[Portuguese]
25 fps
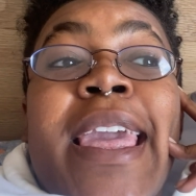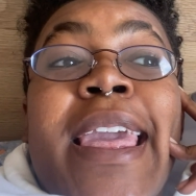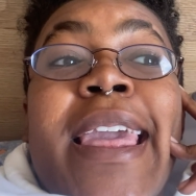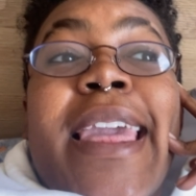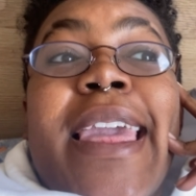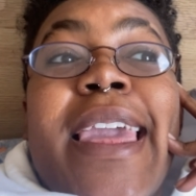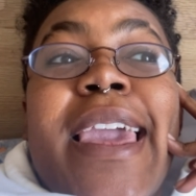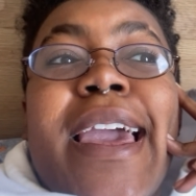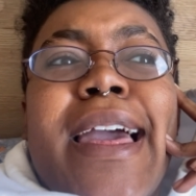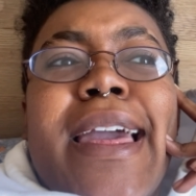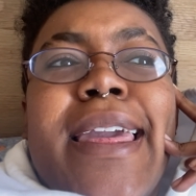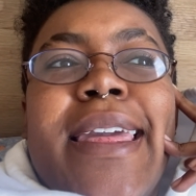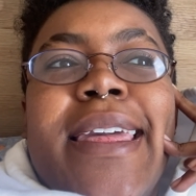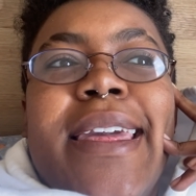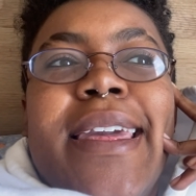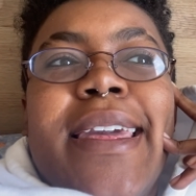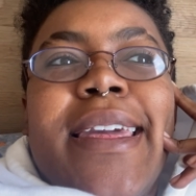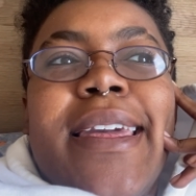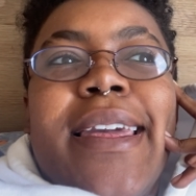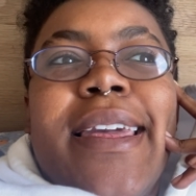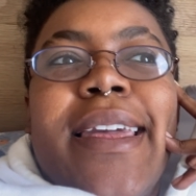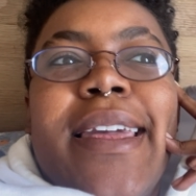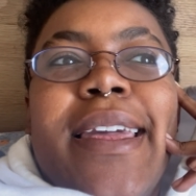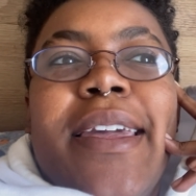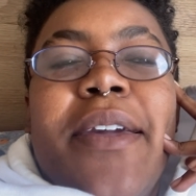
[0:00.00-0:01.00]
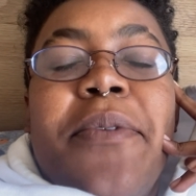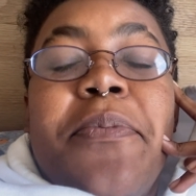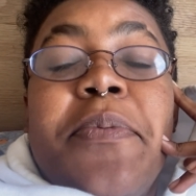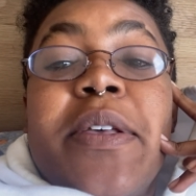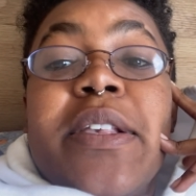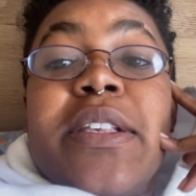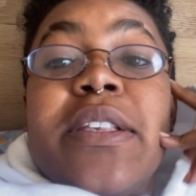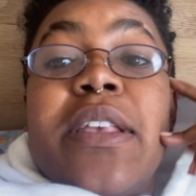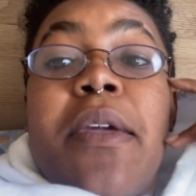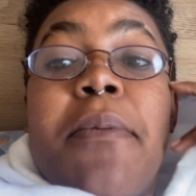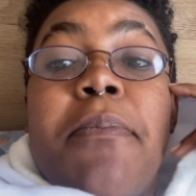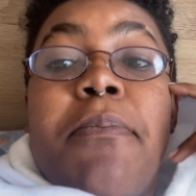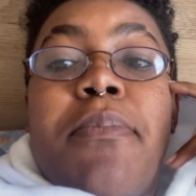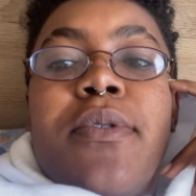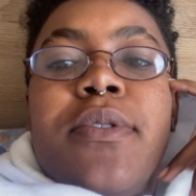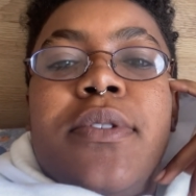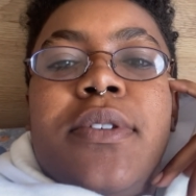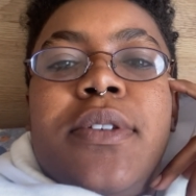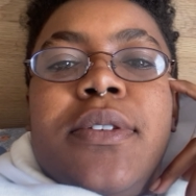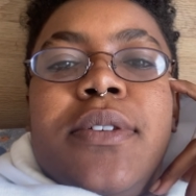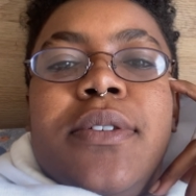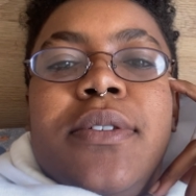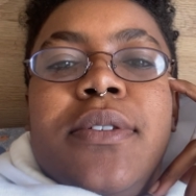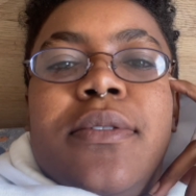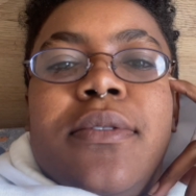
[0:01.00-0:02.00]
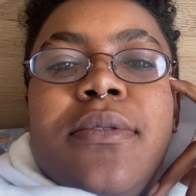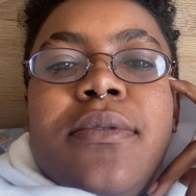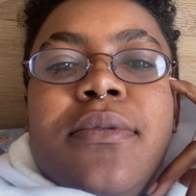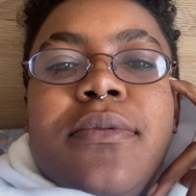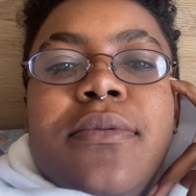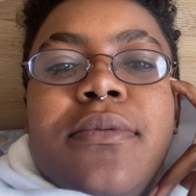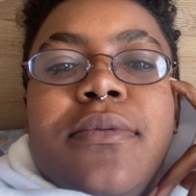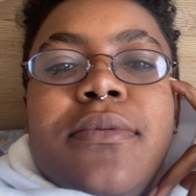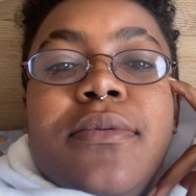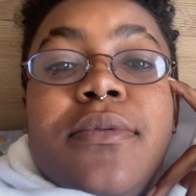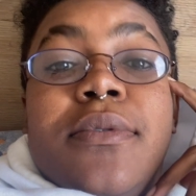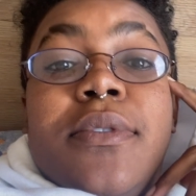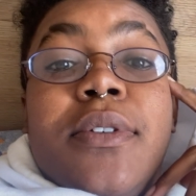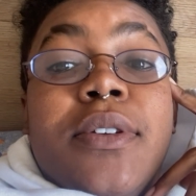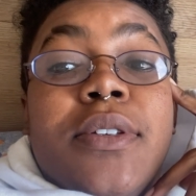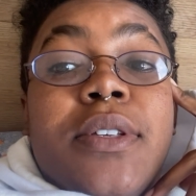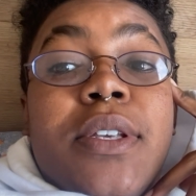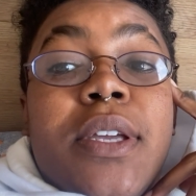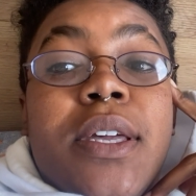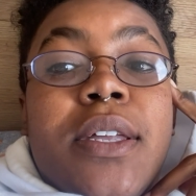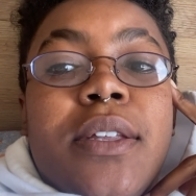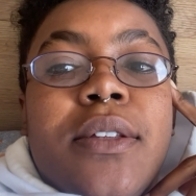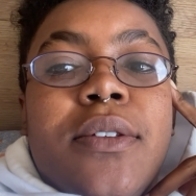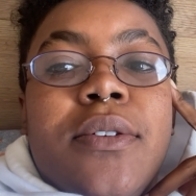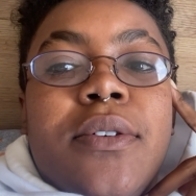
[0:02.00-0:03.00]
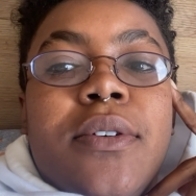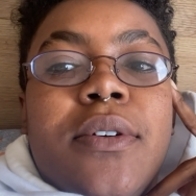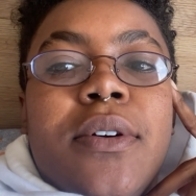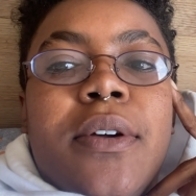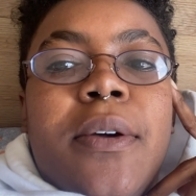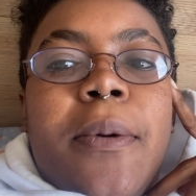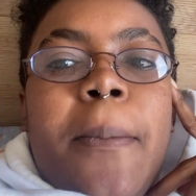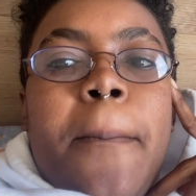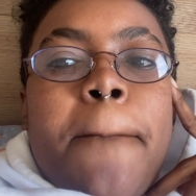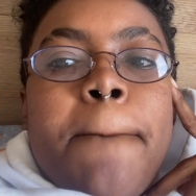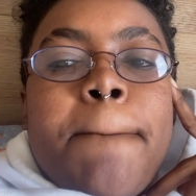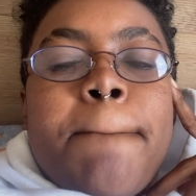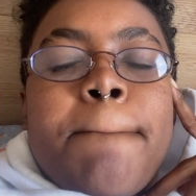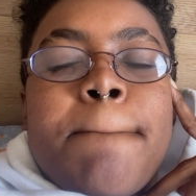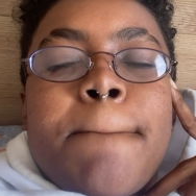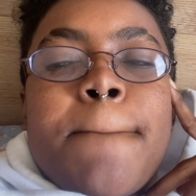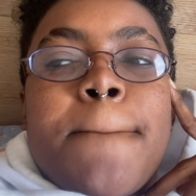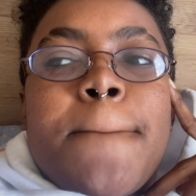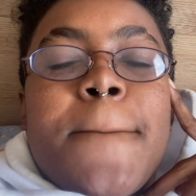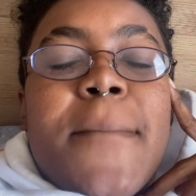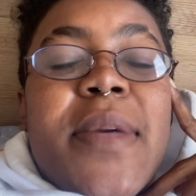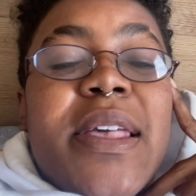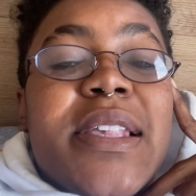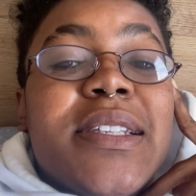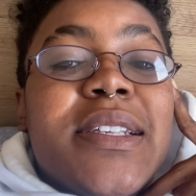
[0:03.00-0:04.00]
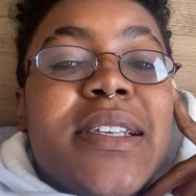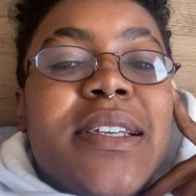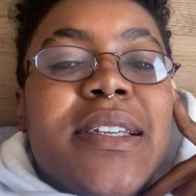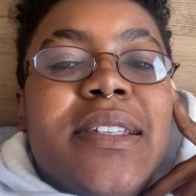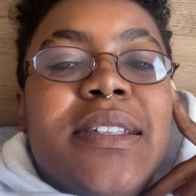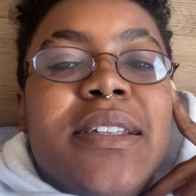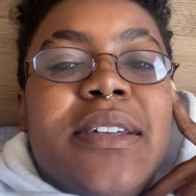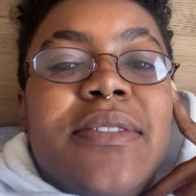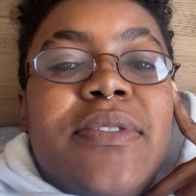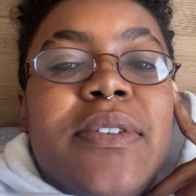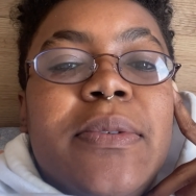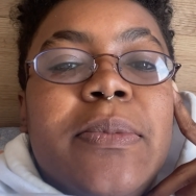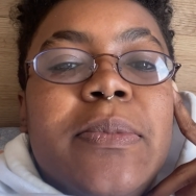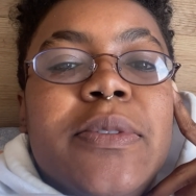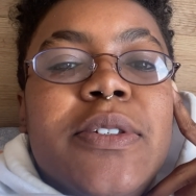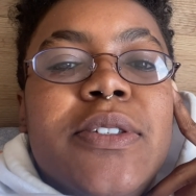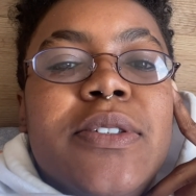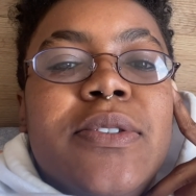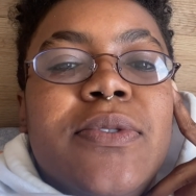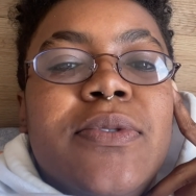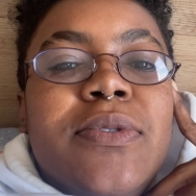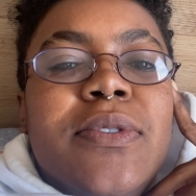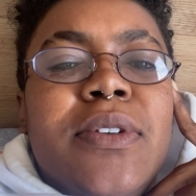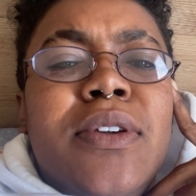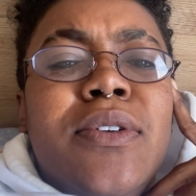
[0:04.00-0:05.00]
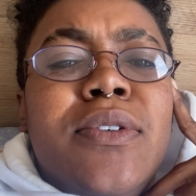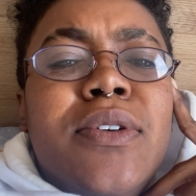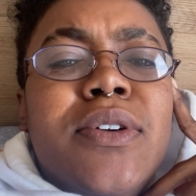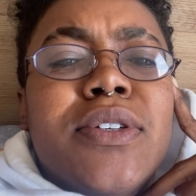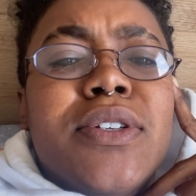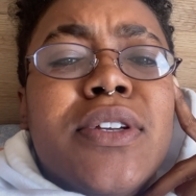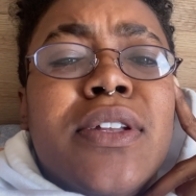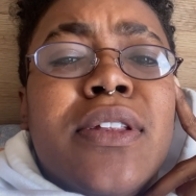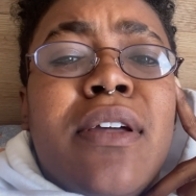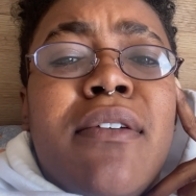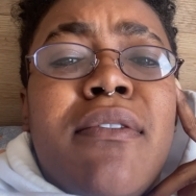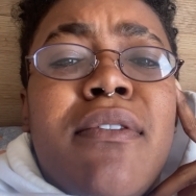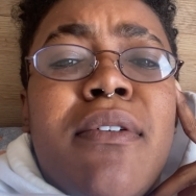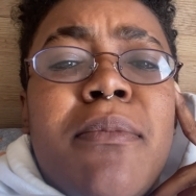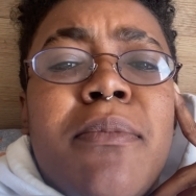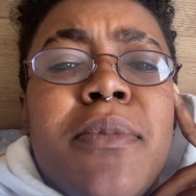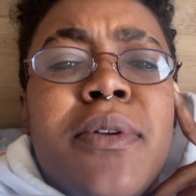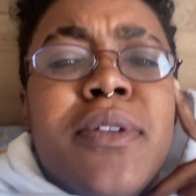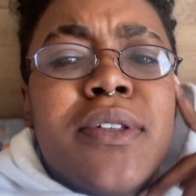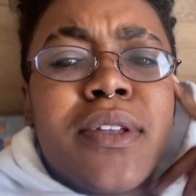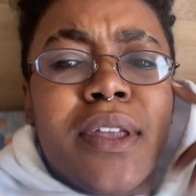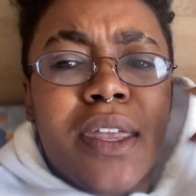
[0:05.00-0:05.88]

E aí, eu pensei, putz, tô sem a touca. Mas aí tava muito frio, eu já tava muito